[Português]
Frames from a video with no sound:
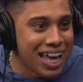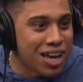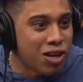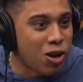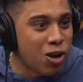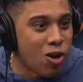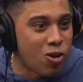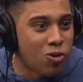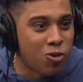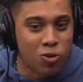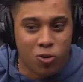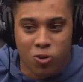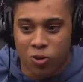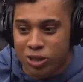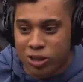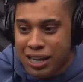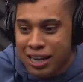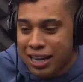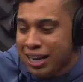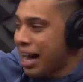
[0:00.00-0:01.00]
Quem coloca o,
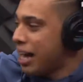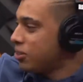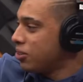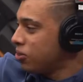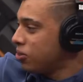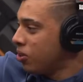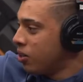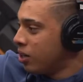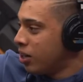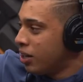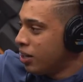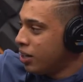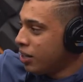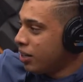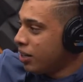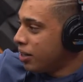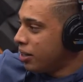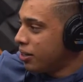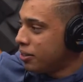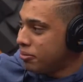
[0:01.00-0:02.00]
o delegado. São os
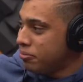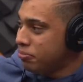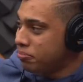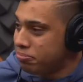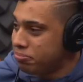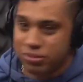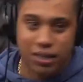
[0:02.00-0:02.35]
políticos.